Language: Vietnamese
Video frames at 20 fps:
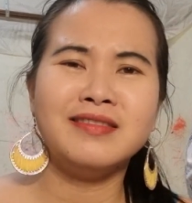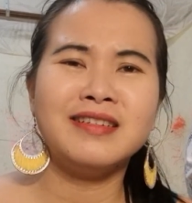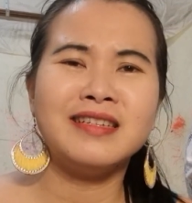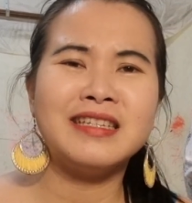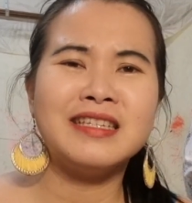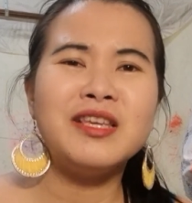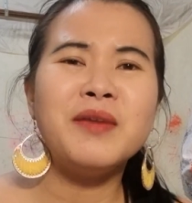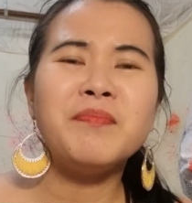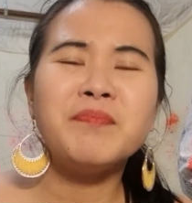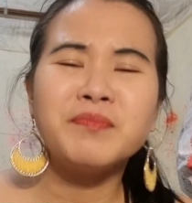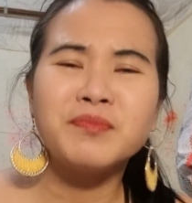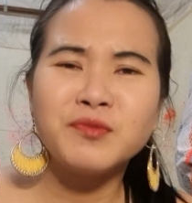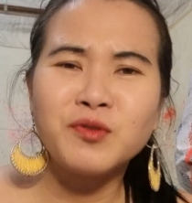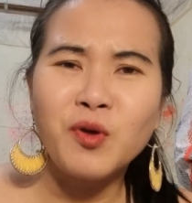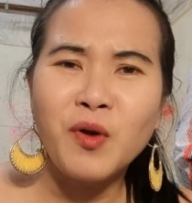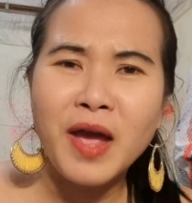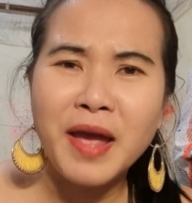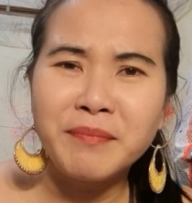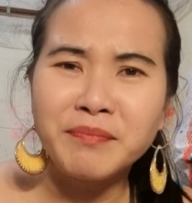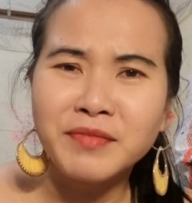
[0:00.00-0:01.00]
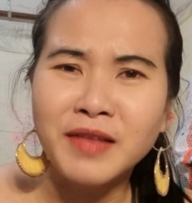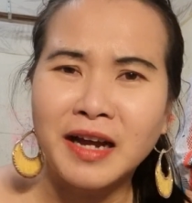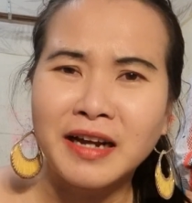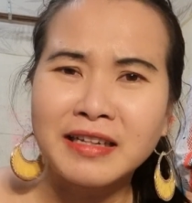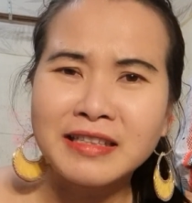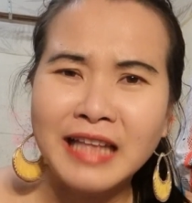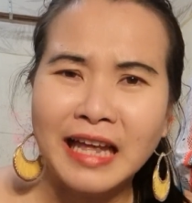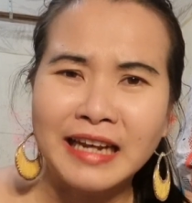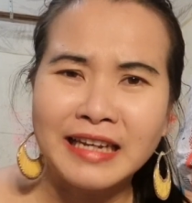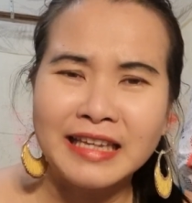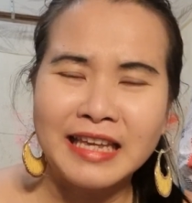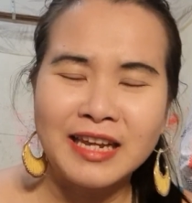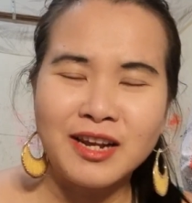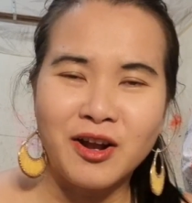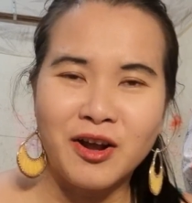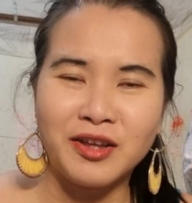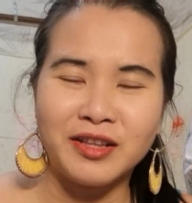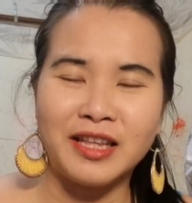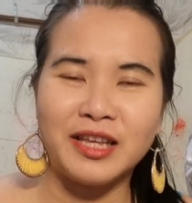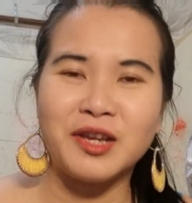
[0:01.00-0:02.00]
giúp cô em tận tình vậy
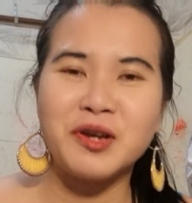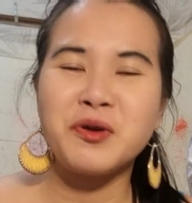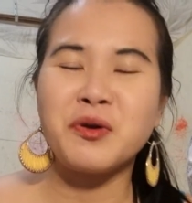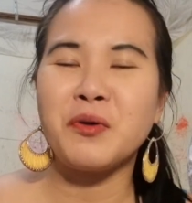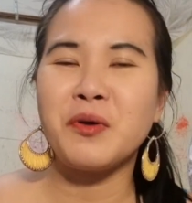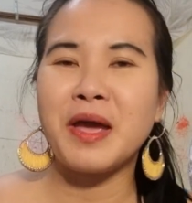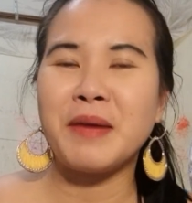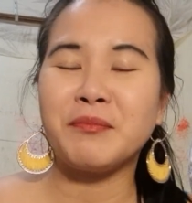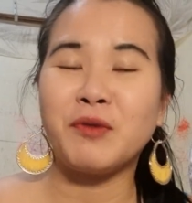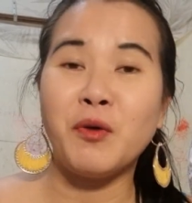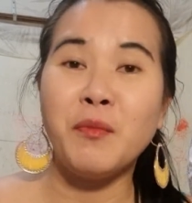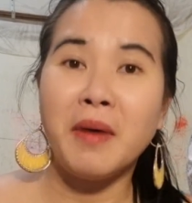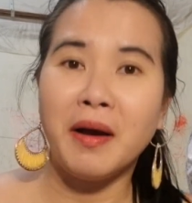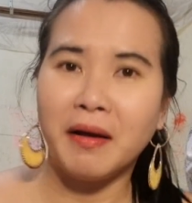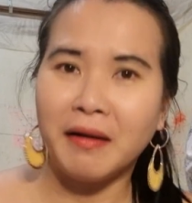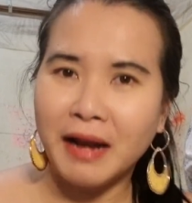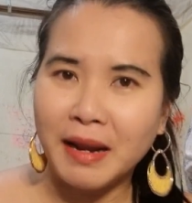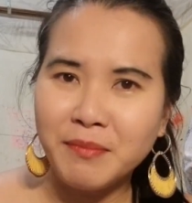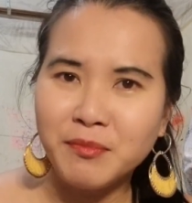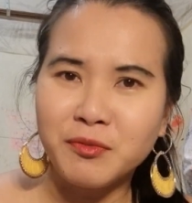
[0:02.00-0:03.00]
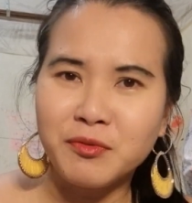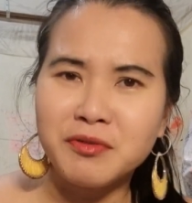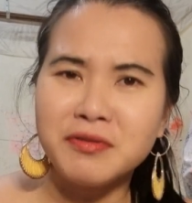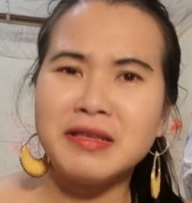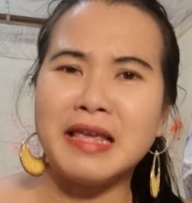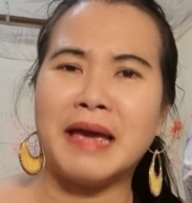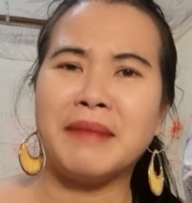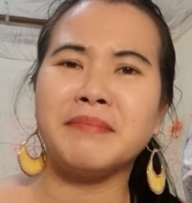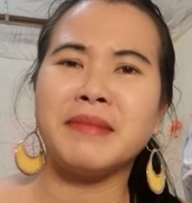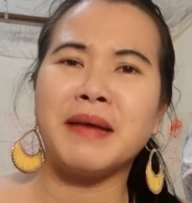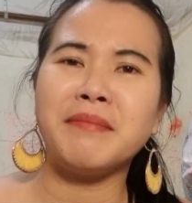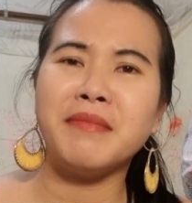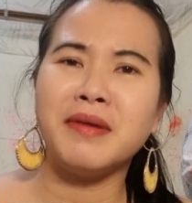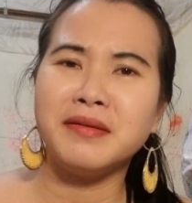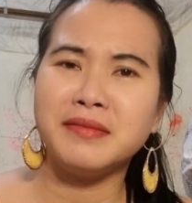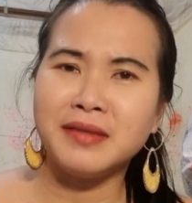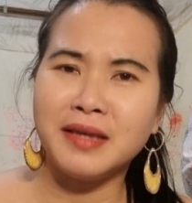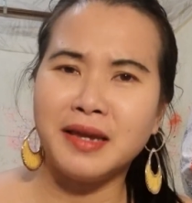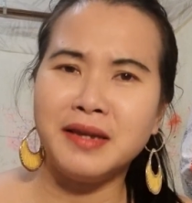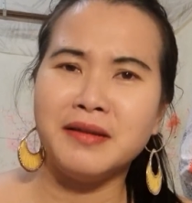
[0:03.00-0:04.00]
rồi thì cái cô em cũng mừng lắm cũng dạ em cảm ơn
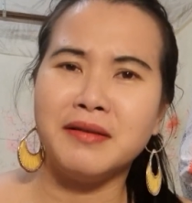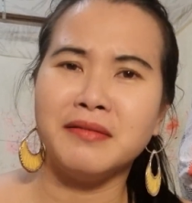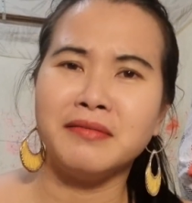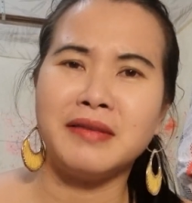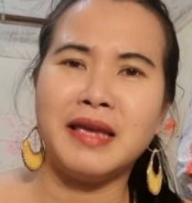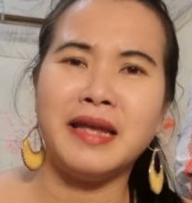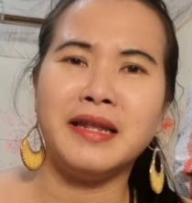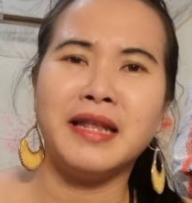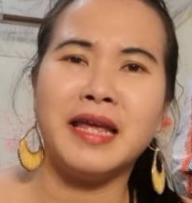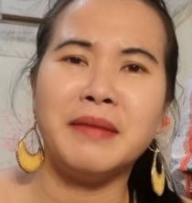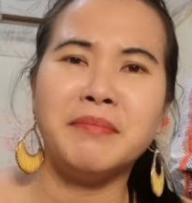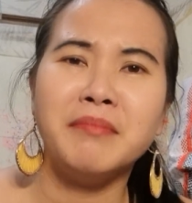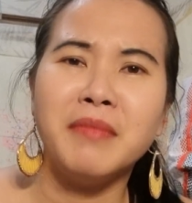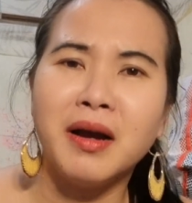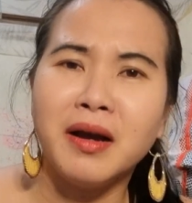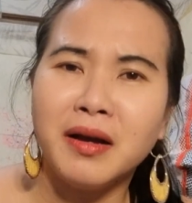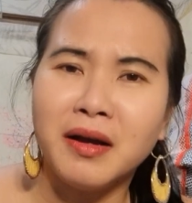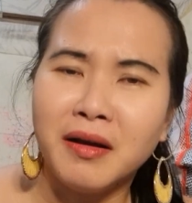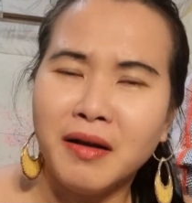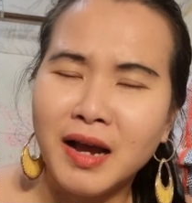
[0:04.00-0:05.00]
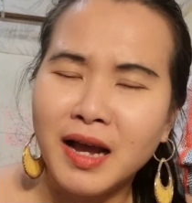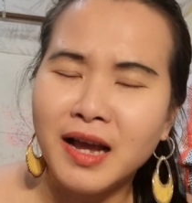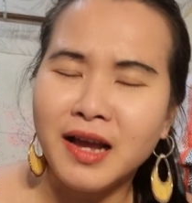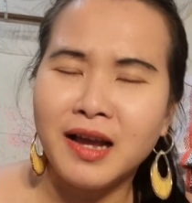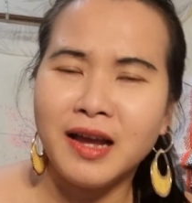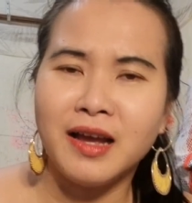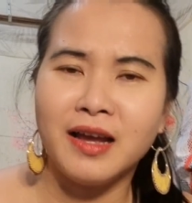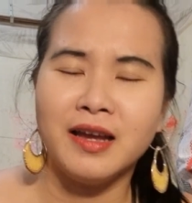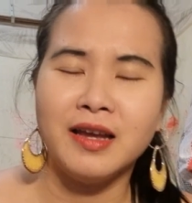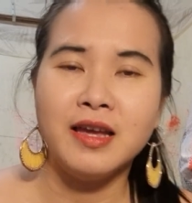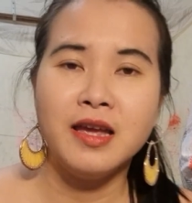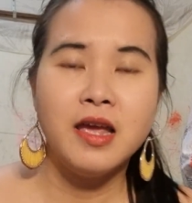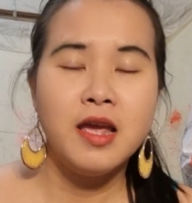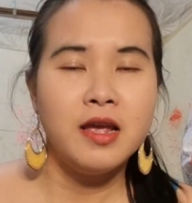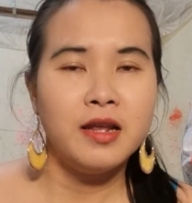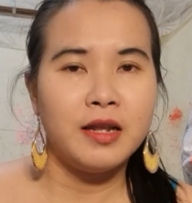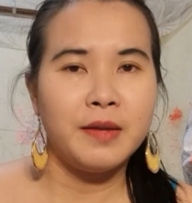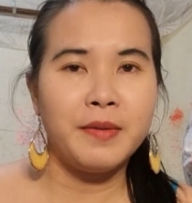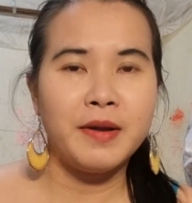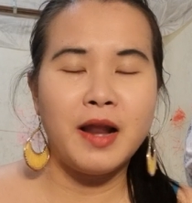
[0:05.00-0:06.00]
chị được vậy thì em mừng quá à
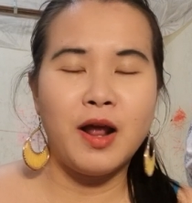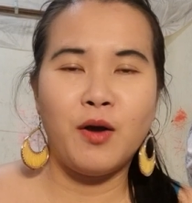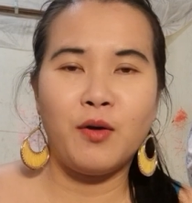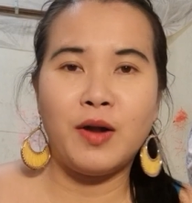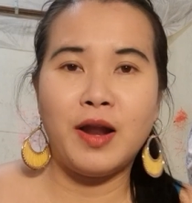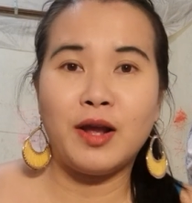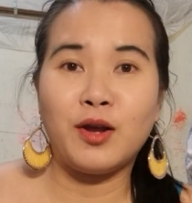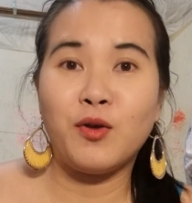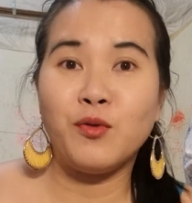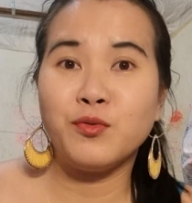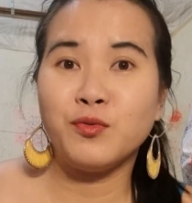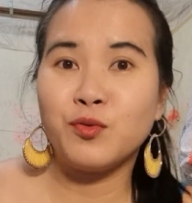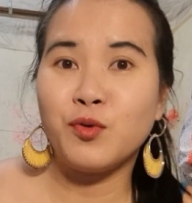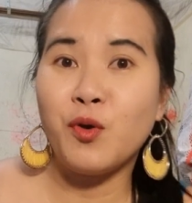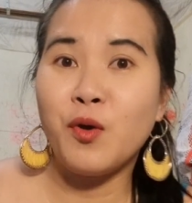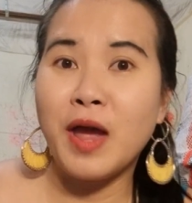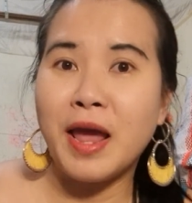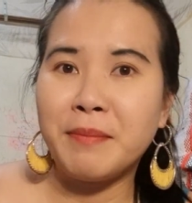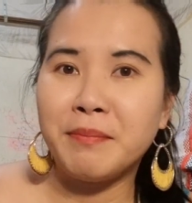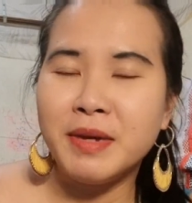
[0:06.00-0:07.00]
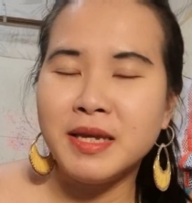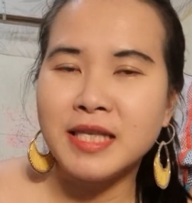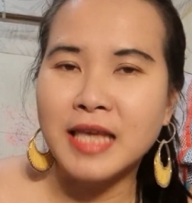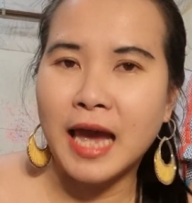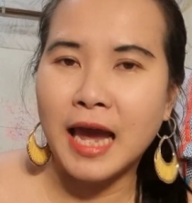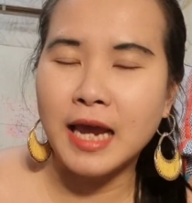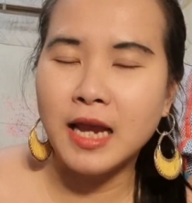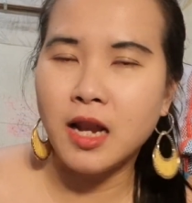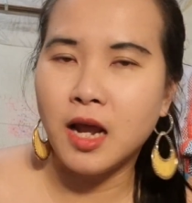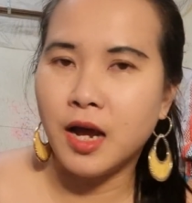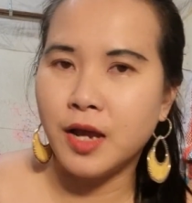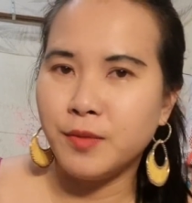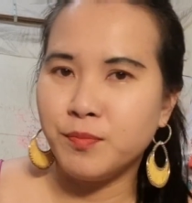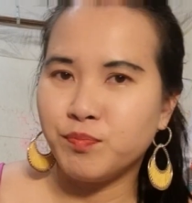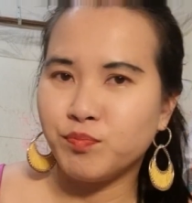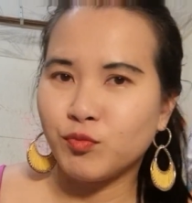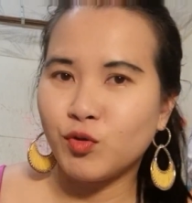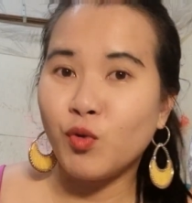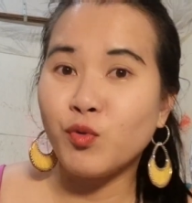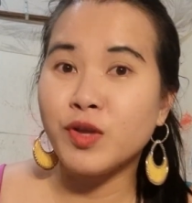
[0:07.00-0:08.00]
thì bắt đầu là cô cô em mới chạy lại
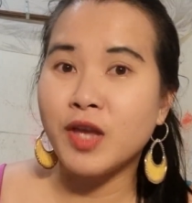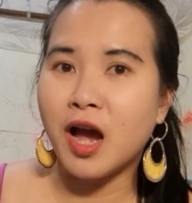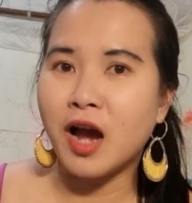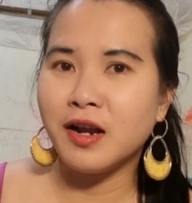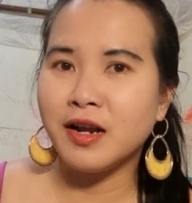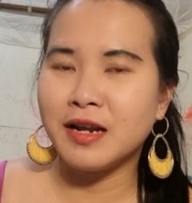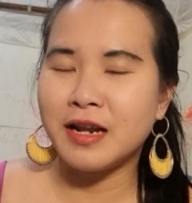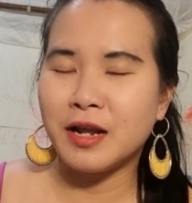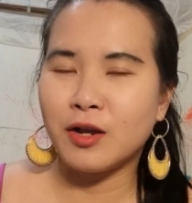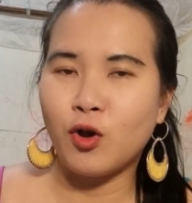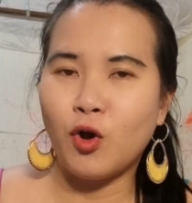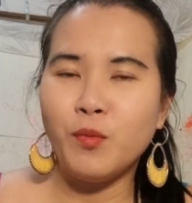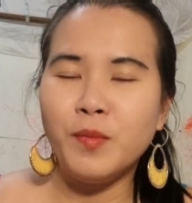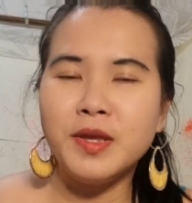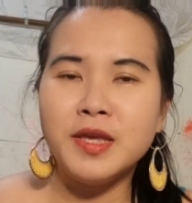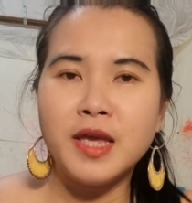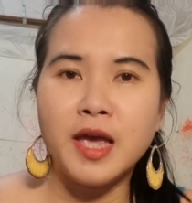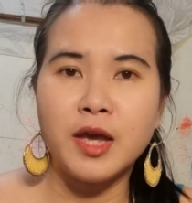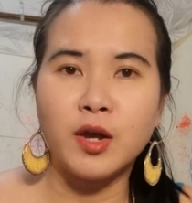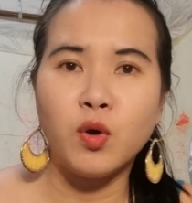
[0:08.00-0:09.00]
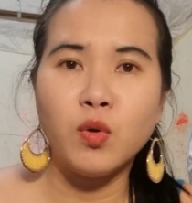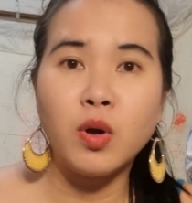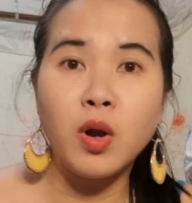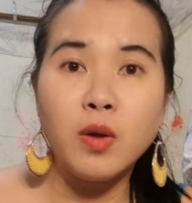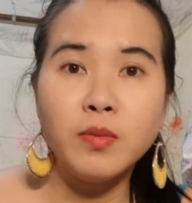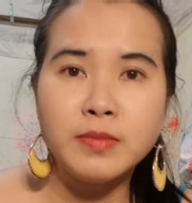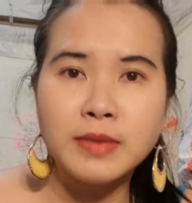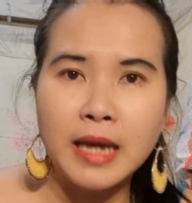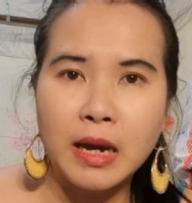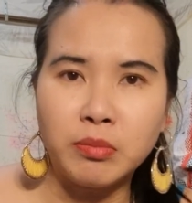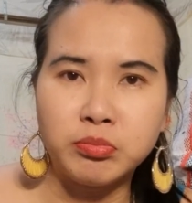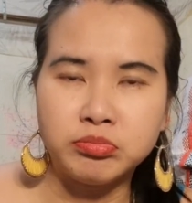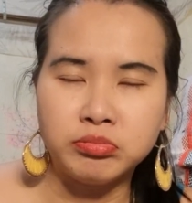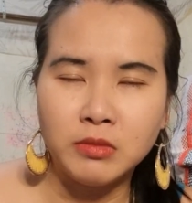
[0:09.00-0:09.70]
cô vợ này nè cô mới về cô nói ông chồng